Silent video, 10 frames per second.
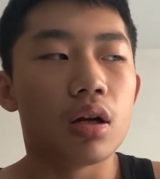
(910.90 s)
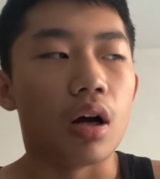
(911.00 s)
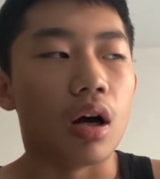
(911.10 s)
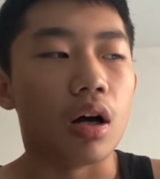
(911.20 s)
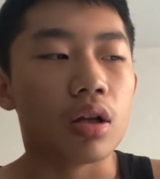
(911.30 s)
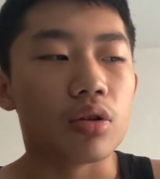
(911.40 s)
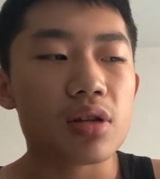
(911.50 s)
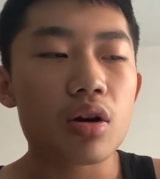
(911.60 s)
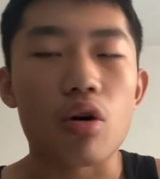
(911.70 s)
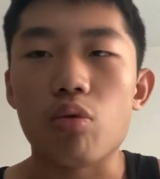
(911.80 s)
啊，有
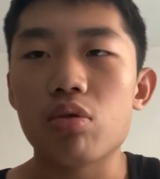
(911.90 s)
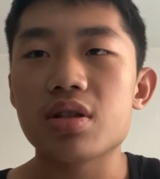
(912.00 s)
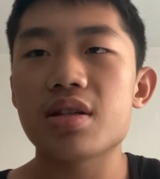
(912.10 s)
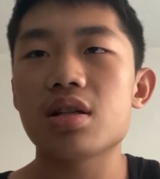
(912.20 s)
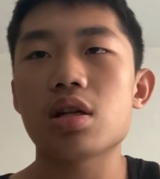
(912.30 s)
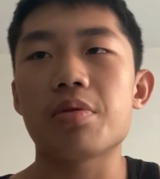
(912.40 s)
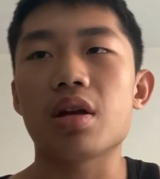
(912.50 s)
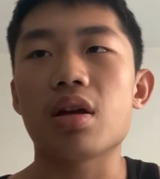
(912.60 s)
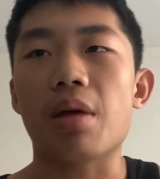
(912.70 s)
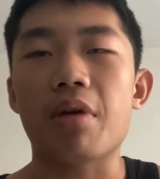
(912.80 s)
些口误，这期视
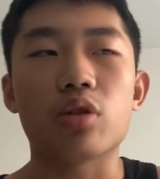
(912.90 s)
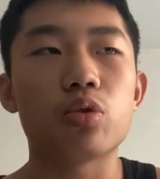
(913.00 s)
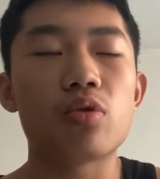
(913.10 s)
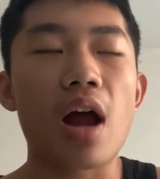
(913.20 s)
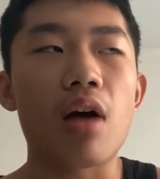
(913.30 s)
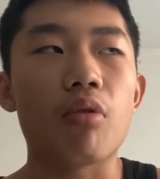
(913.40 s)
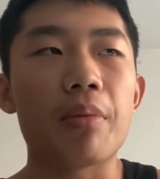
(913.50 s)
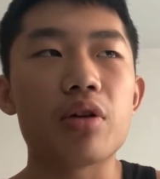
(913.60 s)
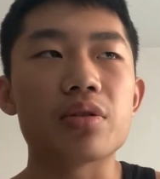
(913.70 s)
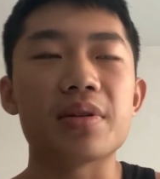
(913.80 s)
频也比较突然，我
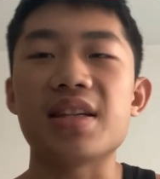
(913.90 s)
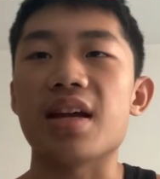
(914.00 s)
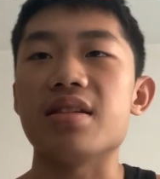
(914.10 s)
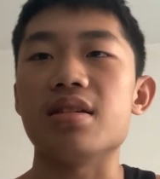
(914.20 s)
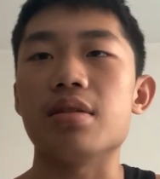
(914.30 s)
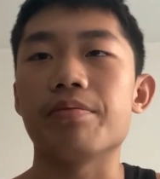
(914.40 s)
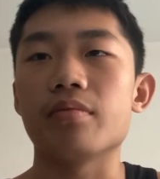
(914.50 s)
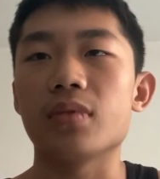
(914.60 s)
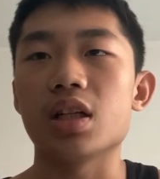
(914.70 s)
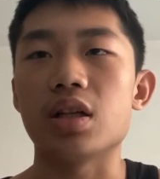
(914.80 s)
没有怎么剪辑
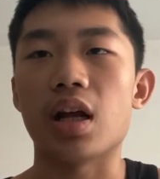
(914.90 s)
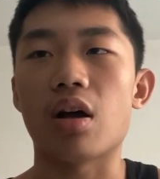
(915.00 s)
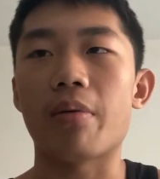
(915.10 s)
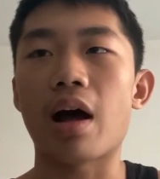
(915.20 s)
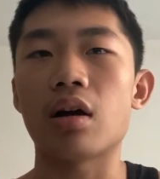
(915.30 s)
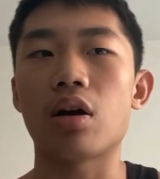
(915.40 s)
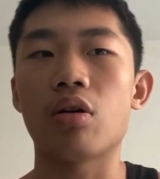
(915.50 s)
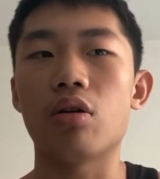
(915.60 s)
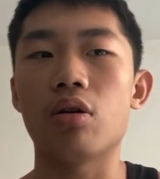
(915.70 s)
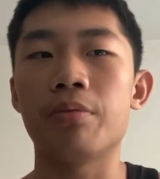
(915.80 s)
之类的，好吧。然
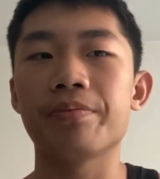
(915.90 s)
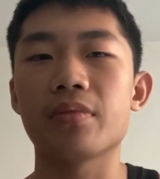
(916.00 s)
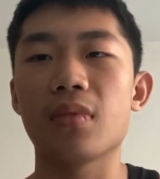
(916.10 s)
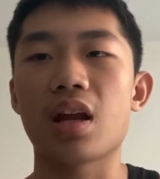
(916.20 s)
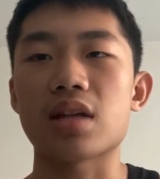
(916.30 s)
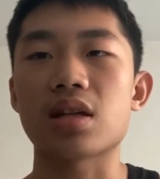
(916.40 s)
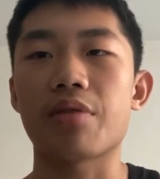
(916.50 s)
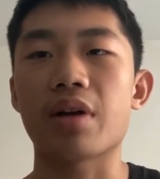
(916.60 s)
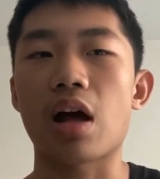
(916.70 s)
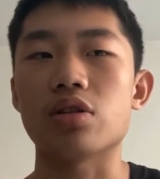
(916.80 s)
后。感谢
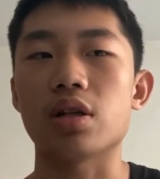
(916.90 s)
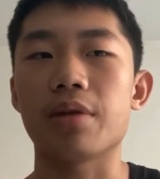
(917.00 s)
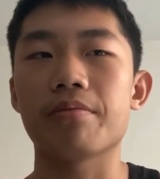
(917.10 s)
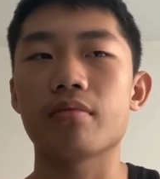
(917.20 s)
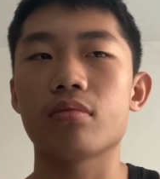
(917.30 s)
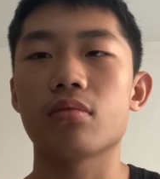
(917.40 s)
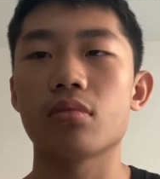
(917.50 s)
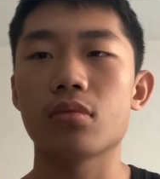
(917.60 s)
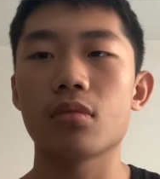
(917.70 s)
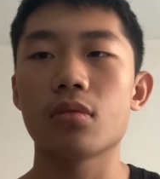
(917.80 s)
各位看到这里，
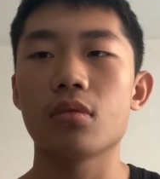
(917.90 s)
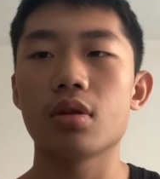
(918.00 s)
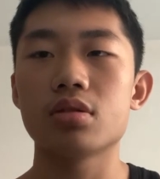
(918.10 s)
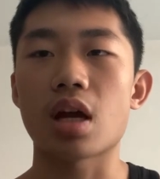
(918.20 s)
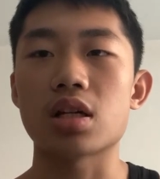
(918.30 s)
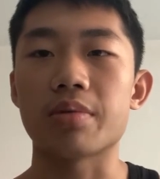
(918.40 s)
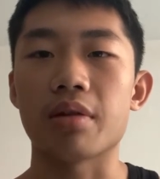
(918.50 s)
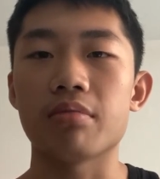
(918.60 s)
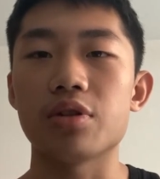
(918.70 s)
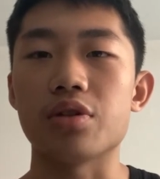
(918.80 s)
下期视
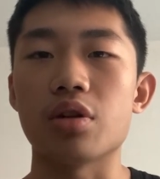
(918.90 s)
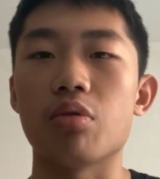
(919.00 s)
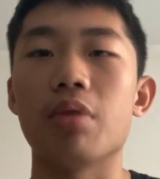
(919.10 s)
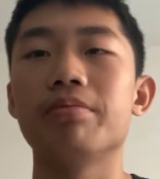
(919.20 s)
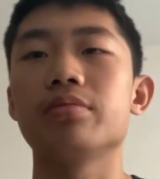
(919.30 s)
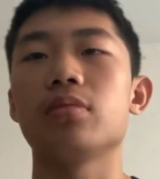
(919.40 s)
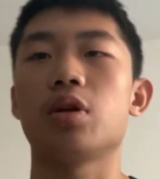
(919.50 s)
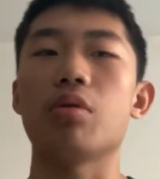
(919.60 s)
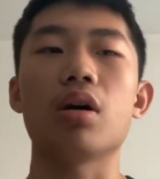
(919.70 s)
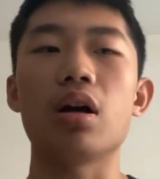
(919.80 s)
频继续整活。
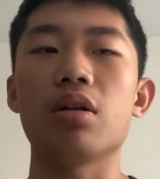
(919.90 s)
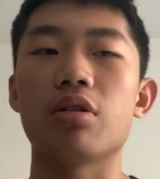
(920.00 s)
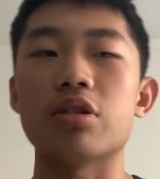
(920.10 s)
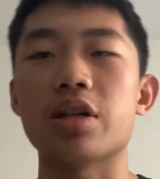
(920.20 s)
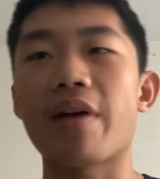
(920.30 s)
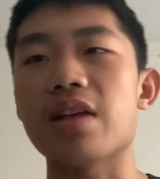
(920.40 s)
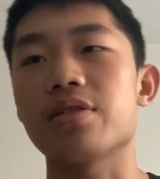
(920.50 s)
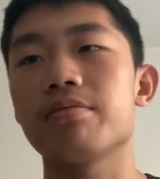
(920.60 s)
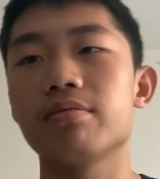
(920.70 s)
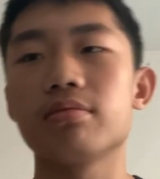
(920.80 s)
我饿，我要去吃饭去。